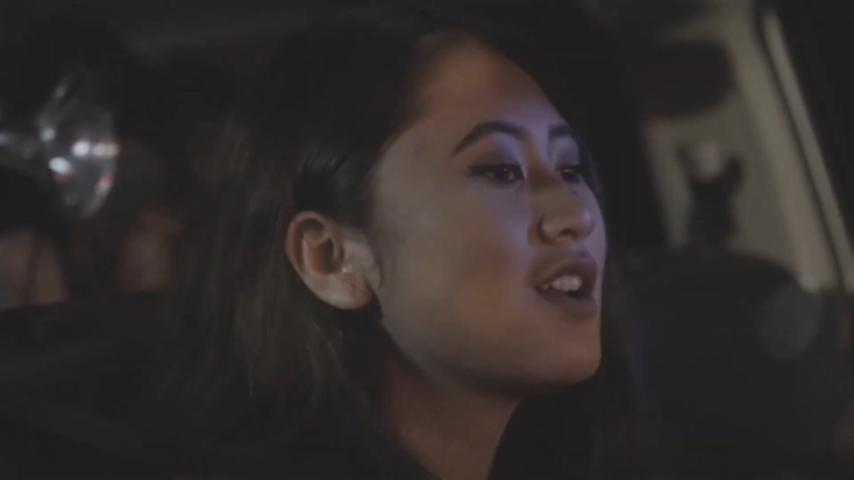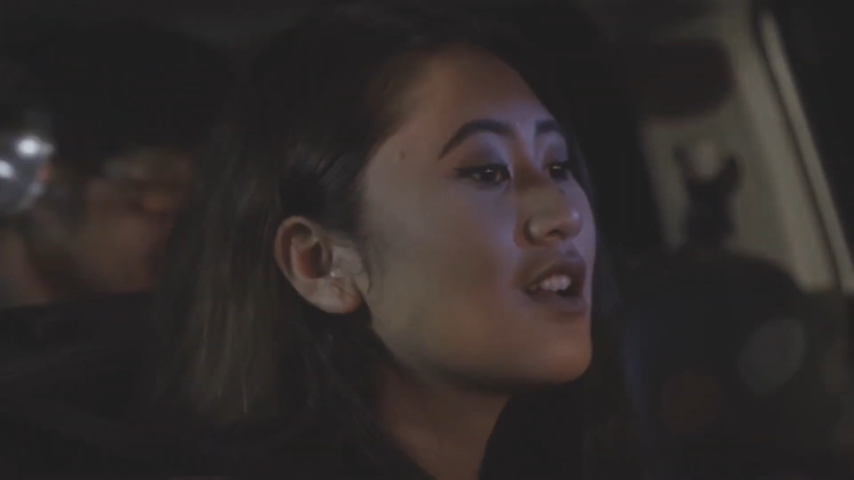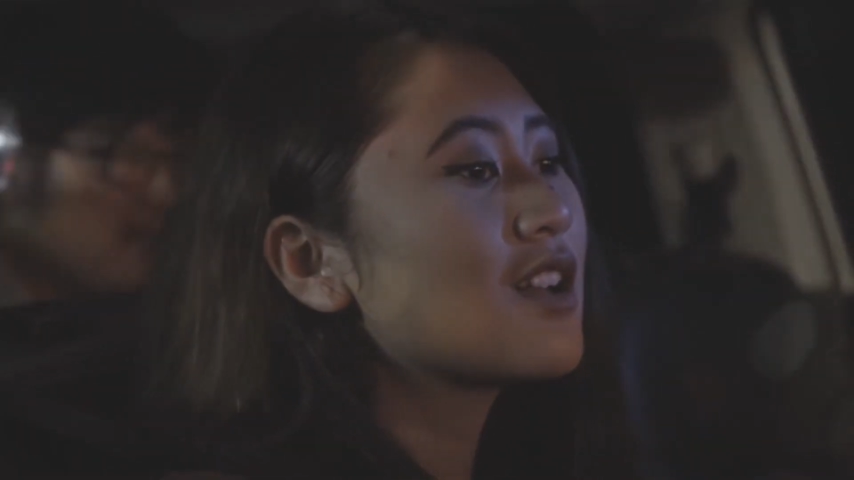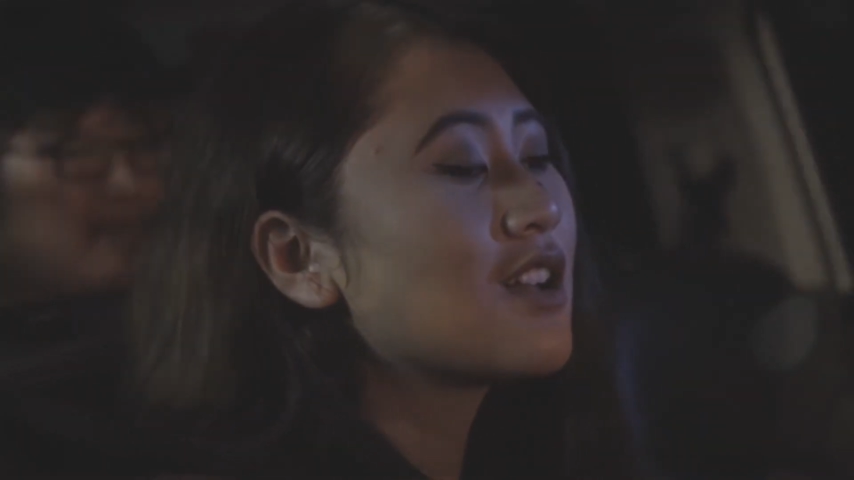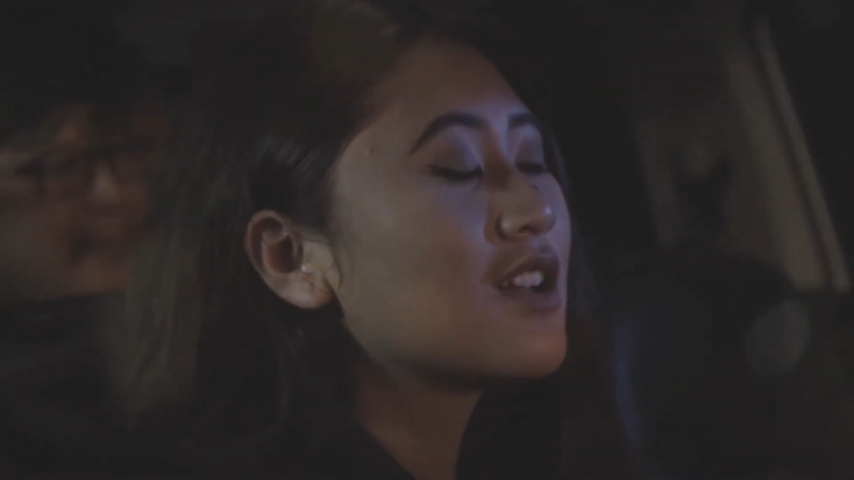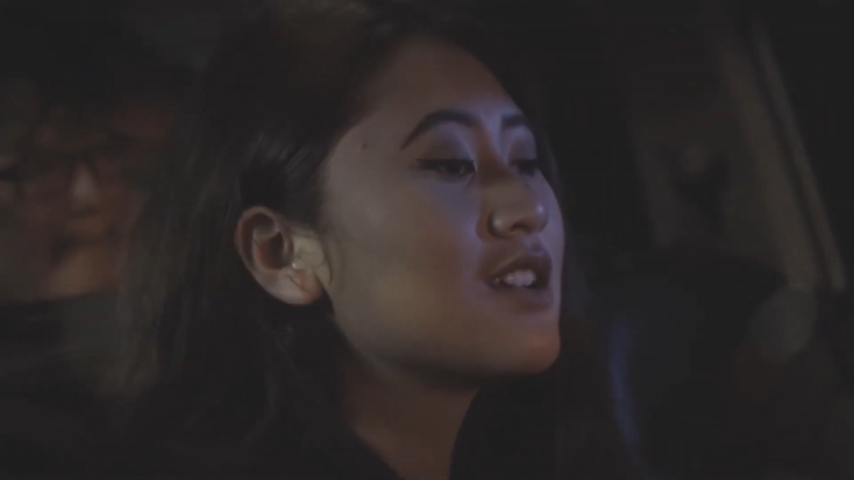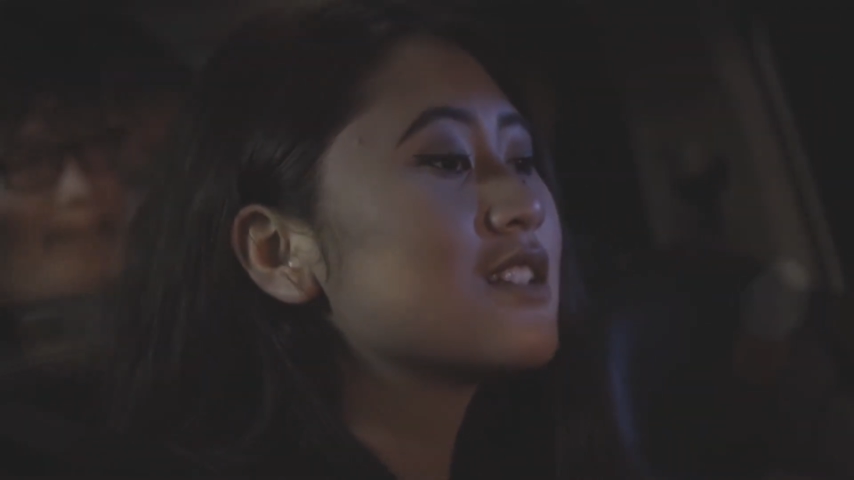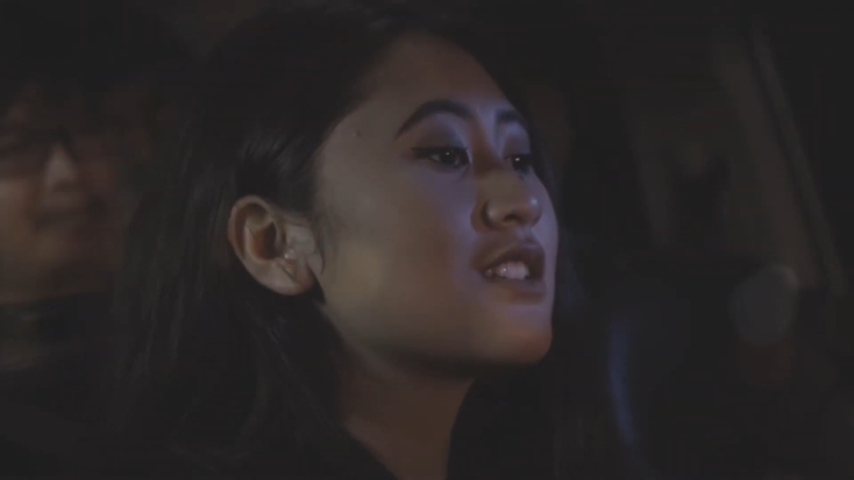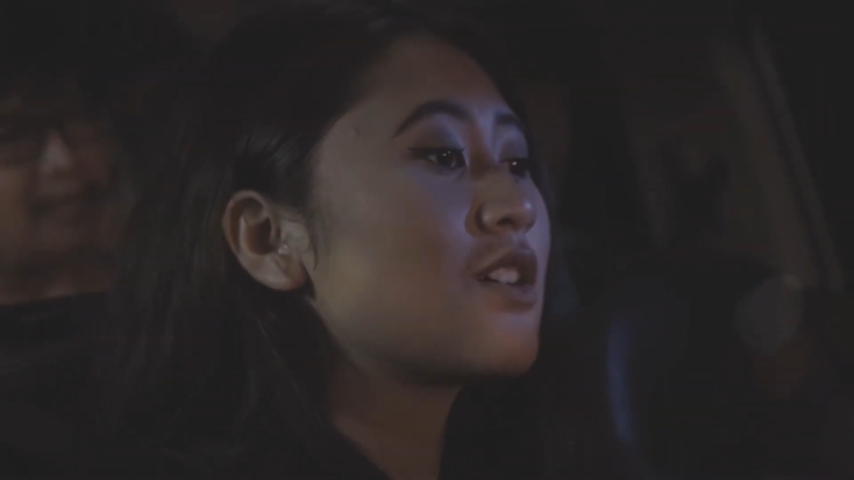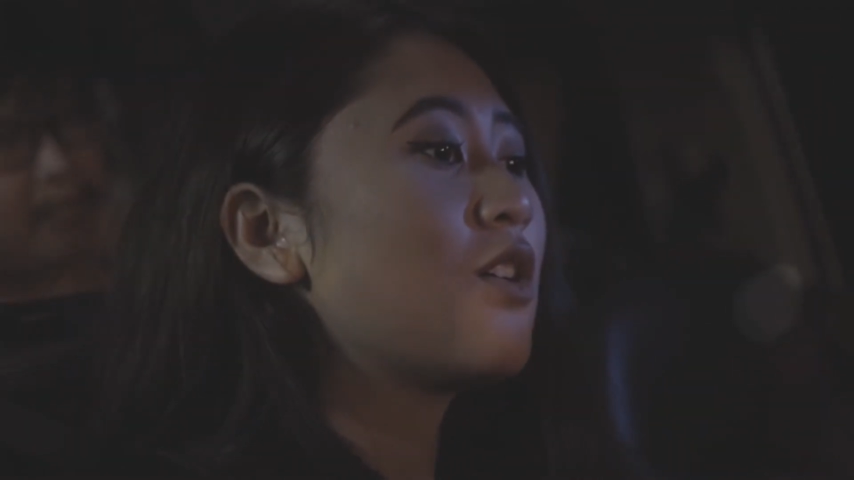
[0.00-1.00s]
di rumah Mbak
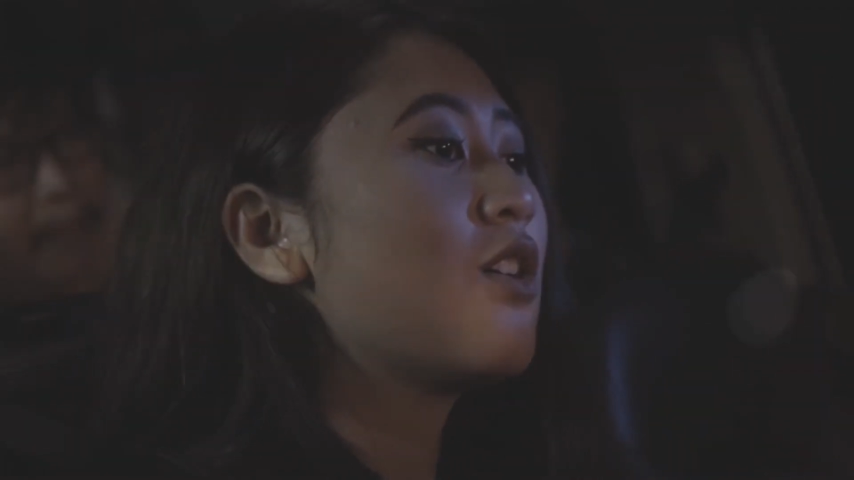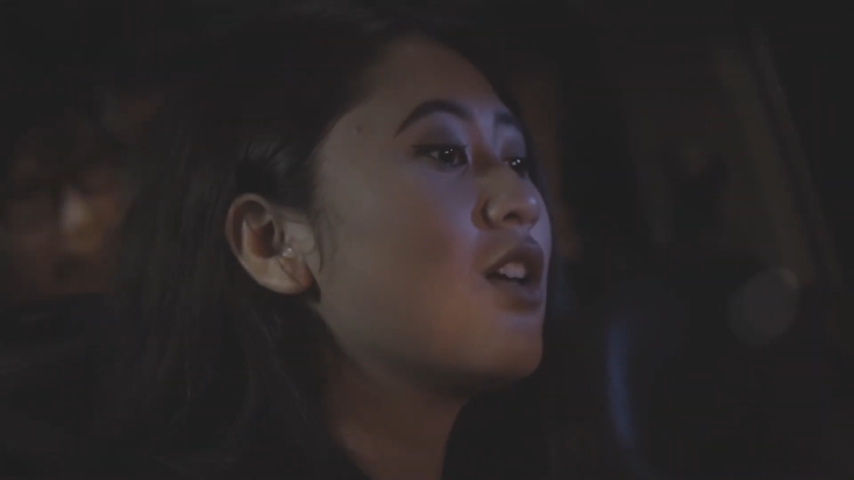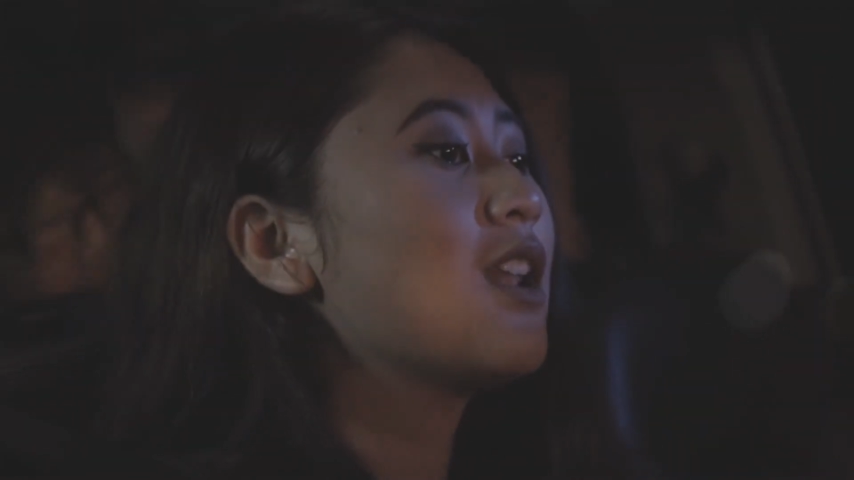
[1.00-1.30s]
Skastra